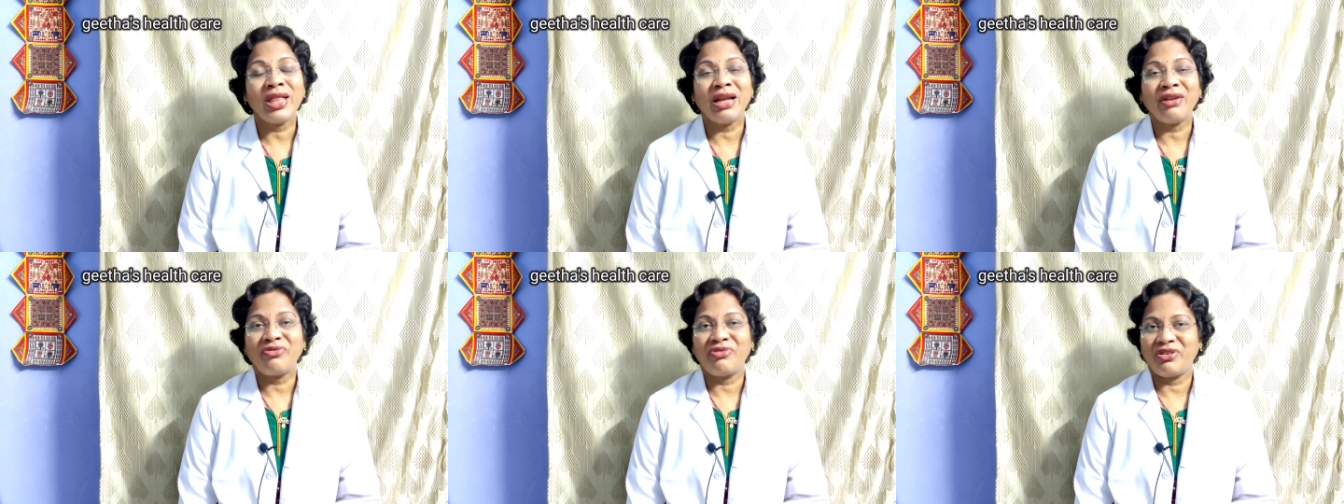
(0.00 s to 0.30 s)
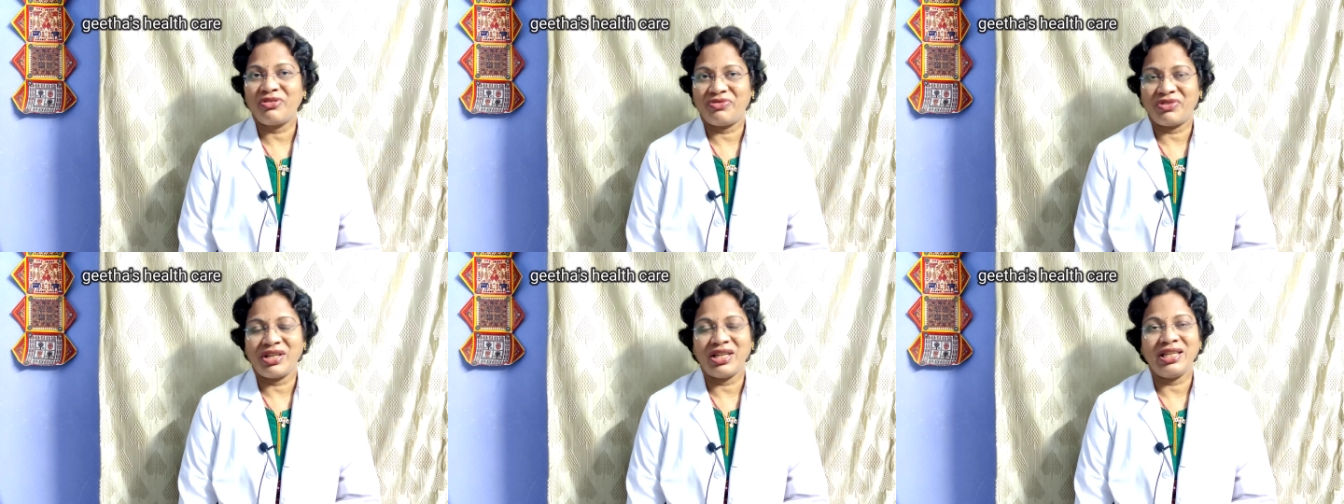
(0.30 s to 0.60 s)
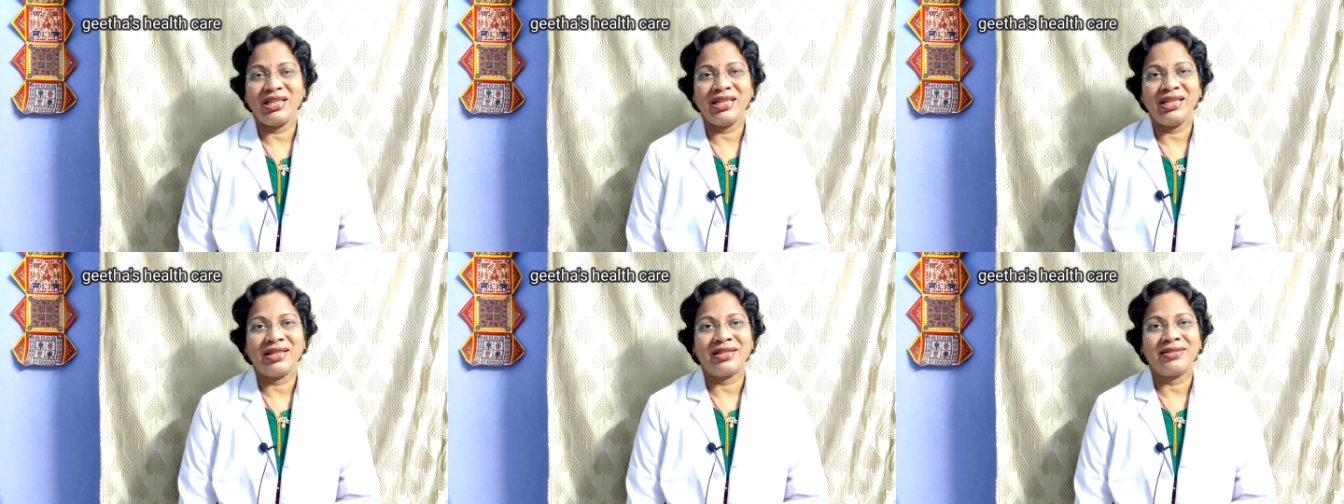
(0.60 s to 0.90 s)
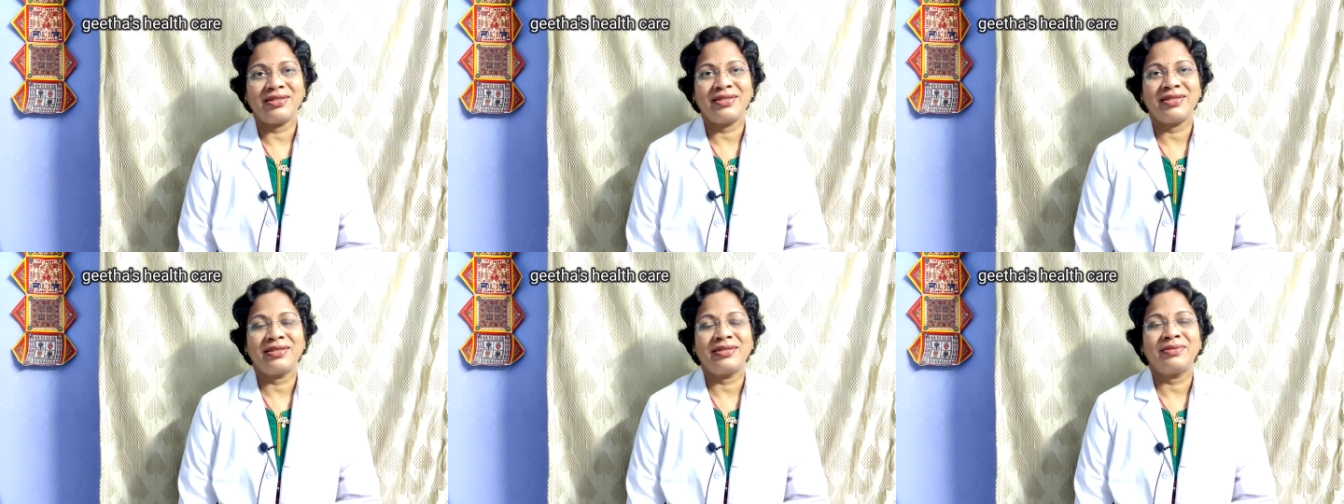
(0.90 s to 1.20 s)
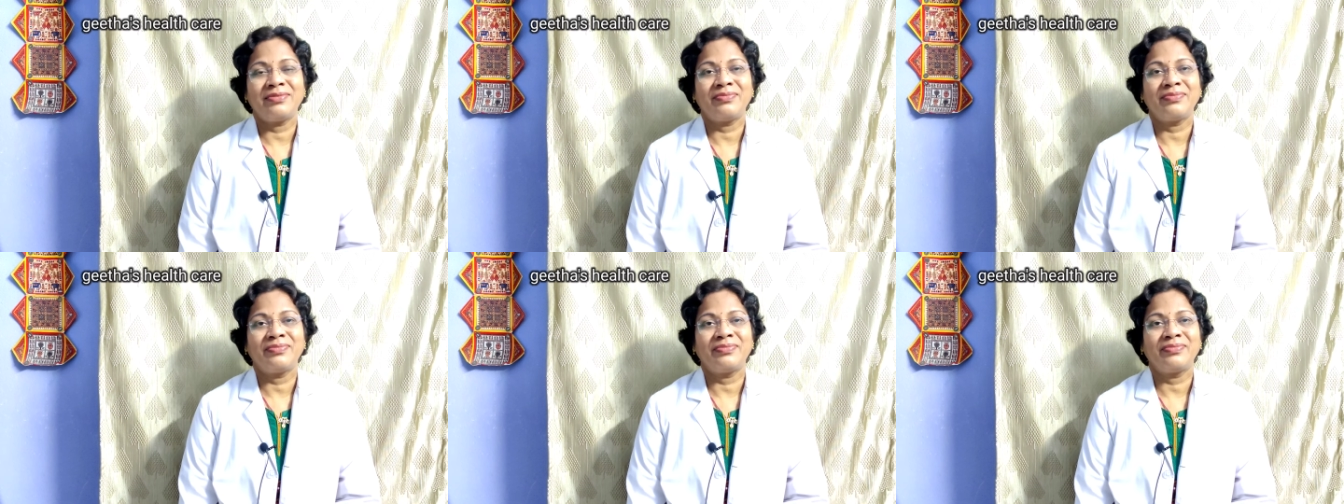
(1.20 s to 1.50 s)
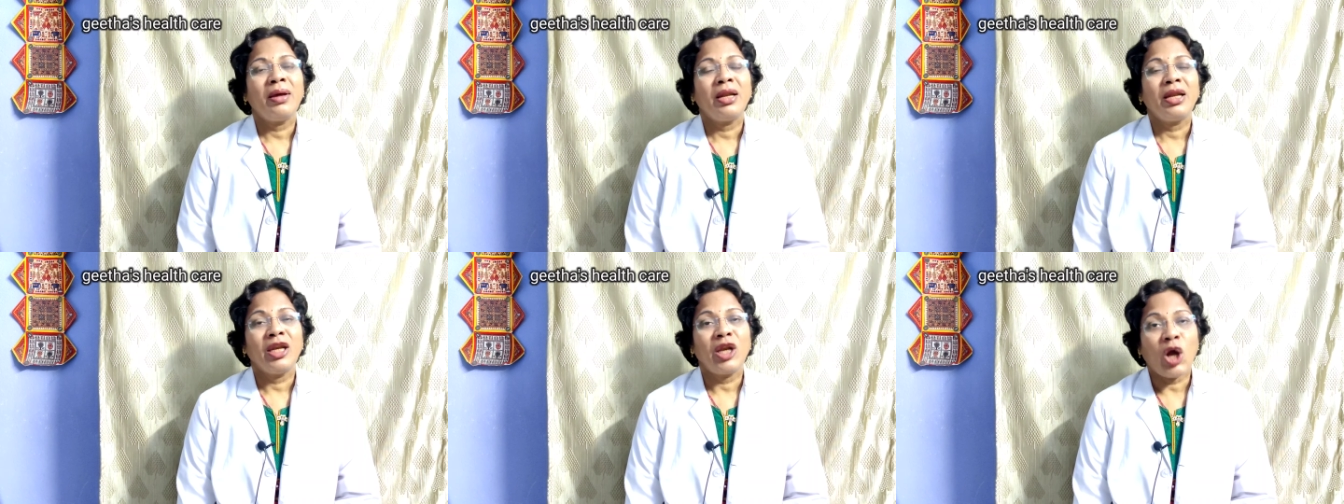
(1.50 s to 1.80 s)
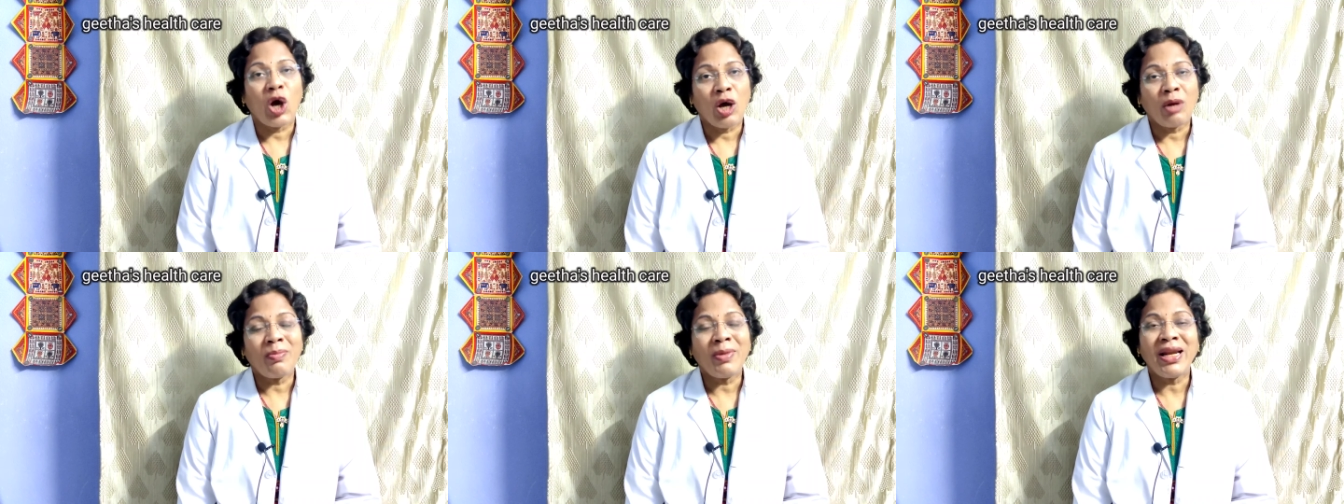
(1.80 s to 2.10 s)
మోర్ దెన్ ఫిఫ్టీన్ ఇయర్స్
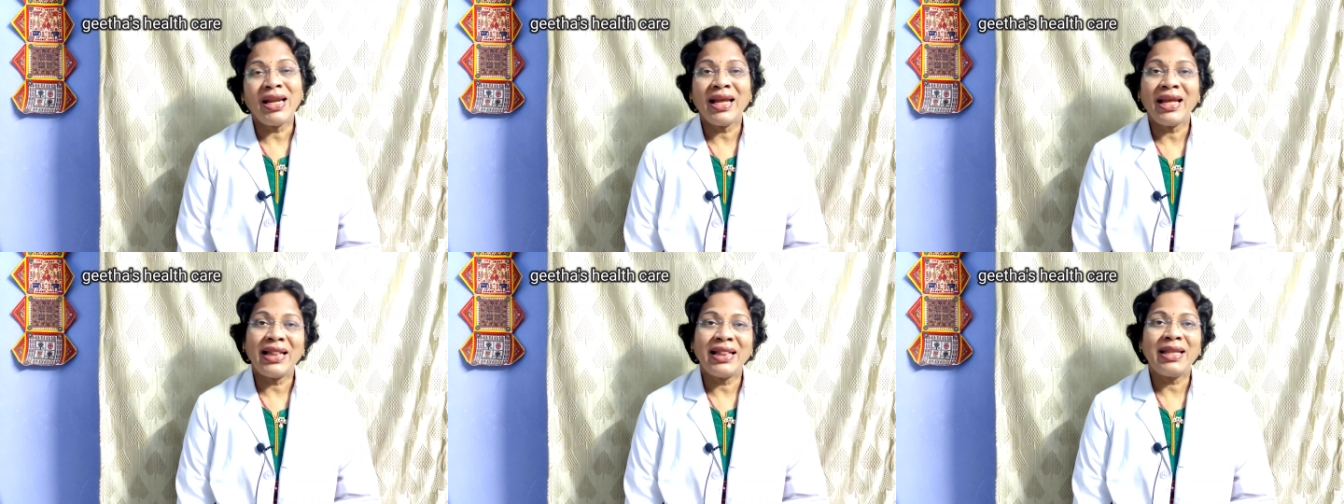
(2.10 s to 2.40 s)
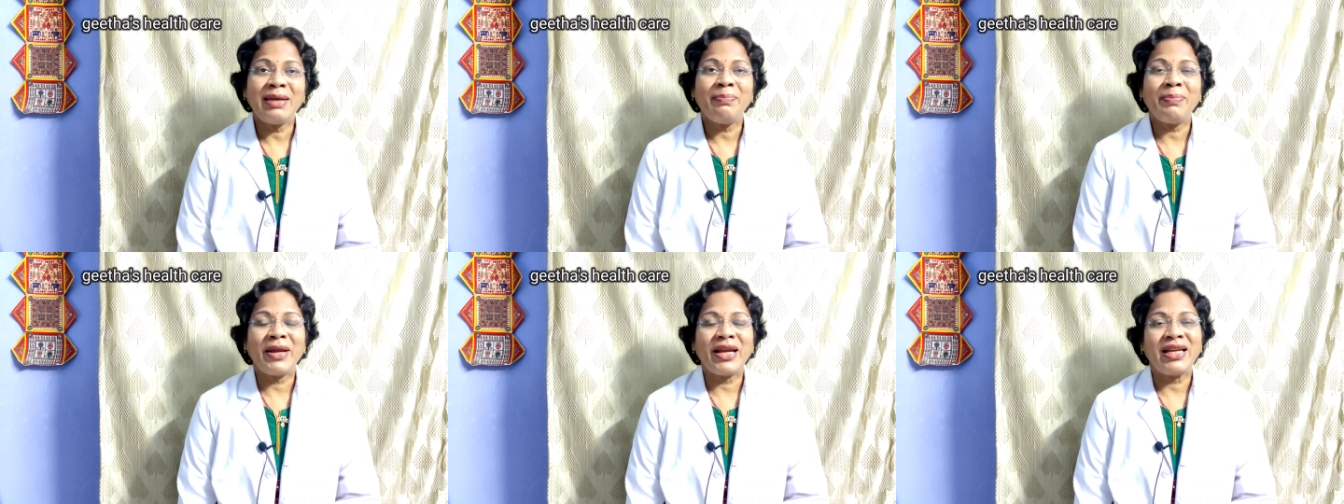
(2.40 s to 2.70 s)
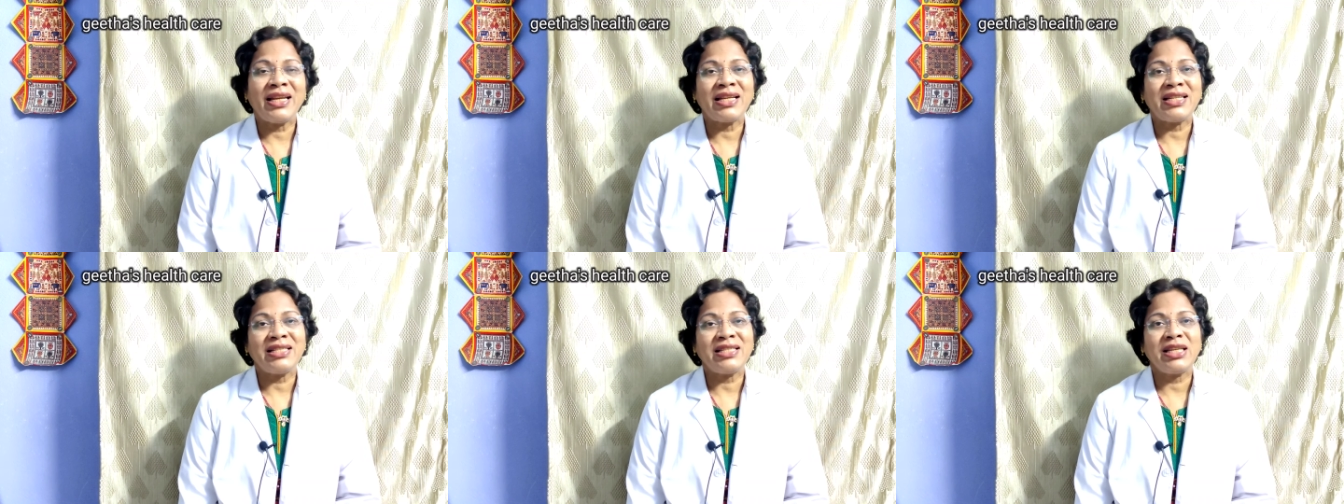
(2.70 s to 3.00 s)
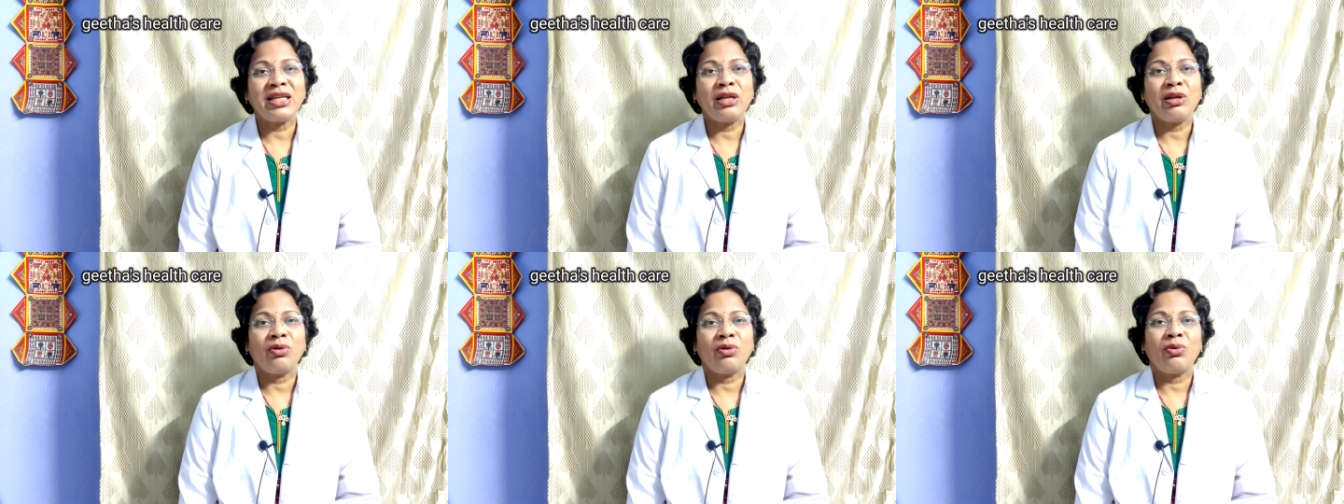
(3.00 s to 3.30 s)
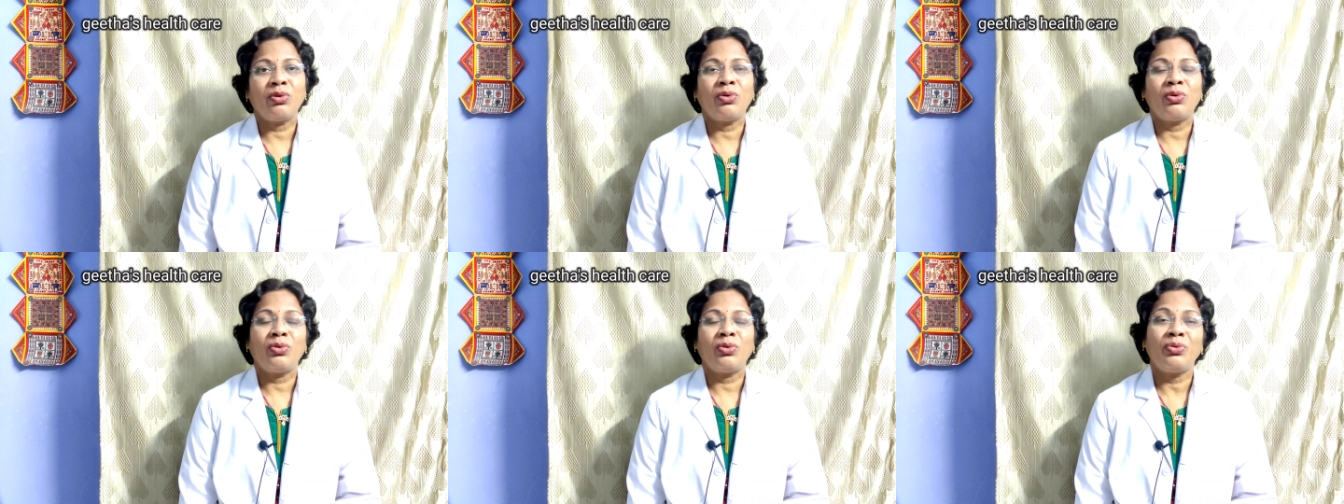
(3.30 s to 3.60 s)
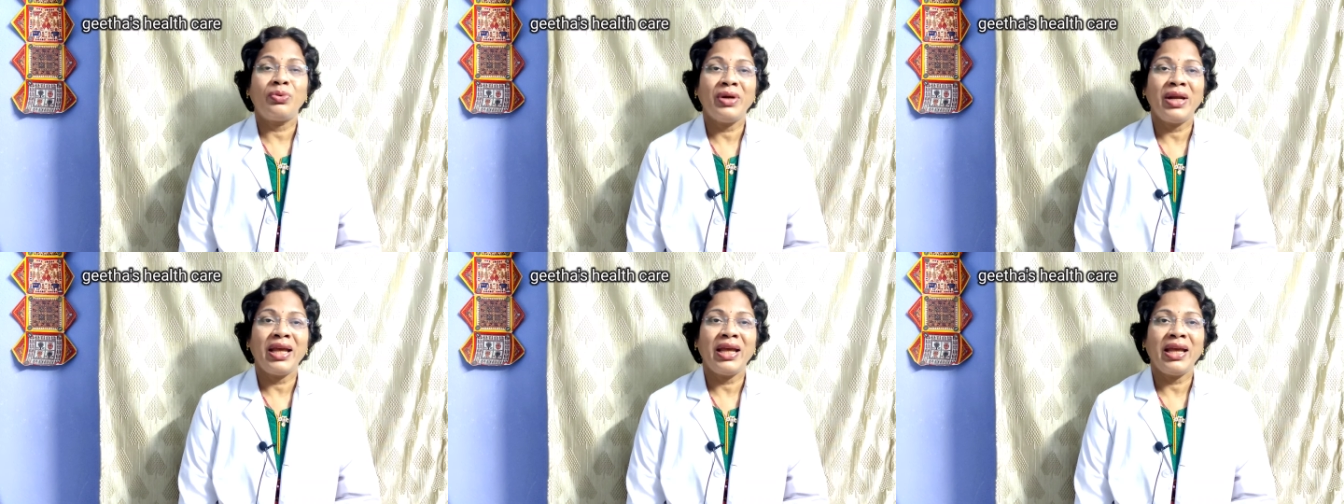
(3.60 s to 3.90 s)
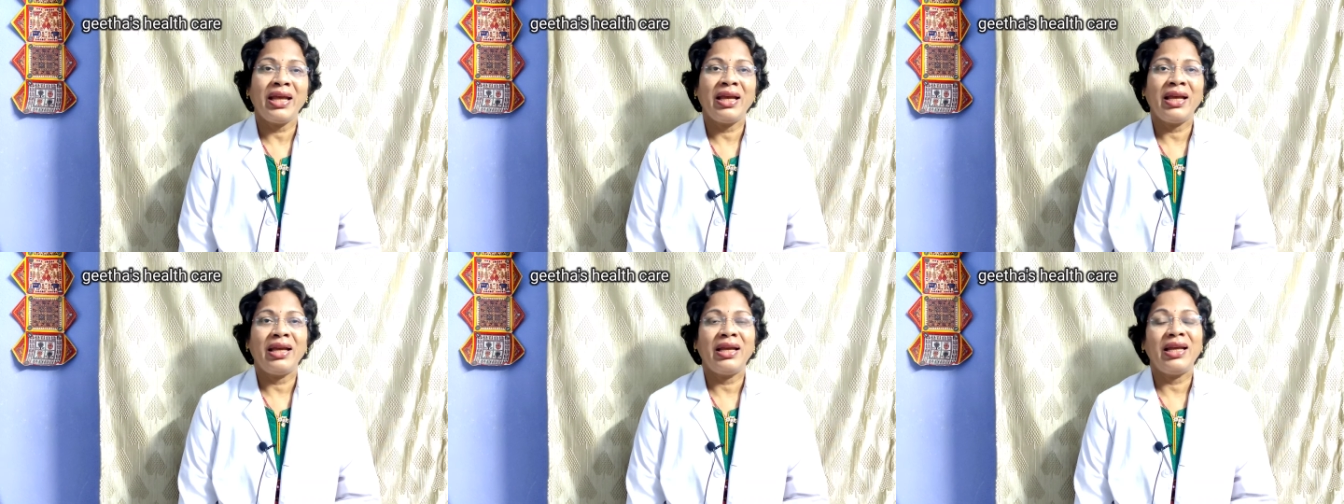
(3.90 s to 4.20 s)
నార్మల్ హెల్దీ ప్రెగ్నెన్సీలో
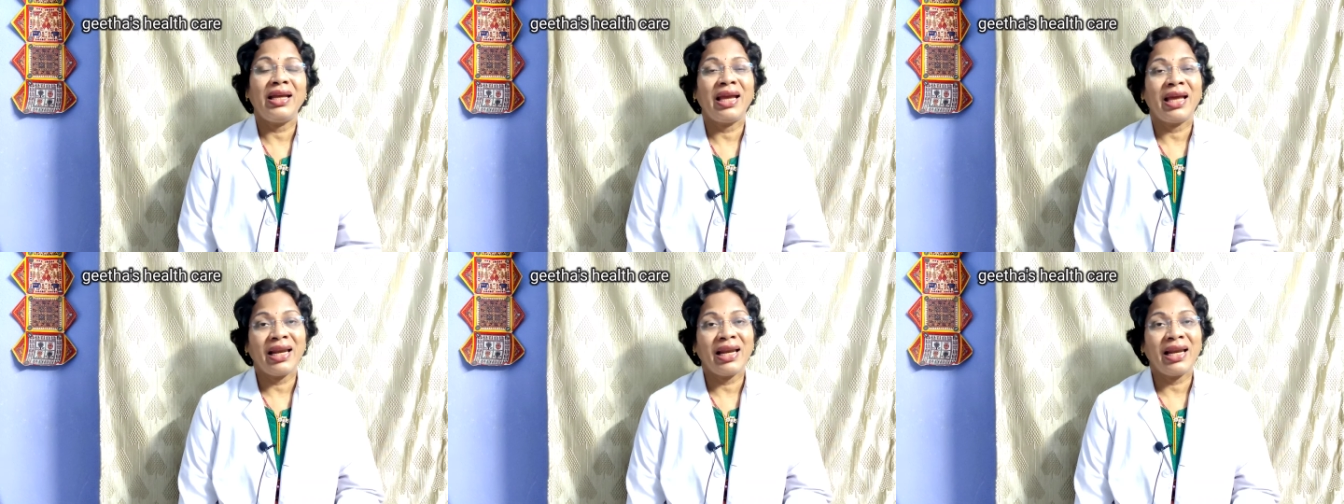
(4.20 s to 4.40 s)
ఉండే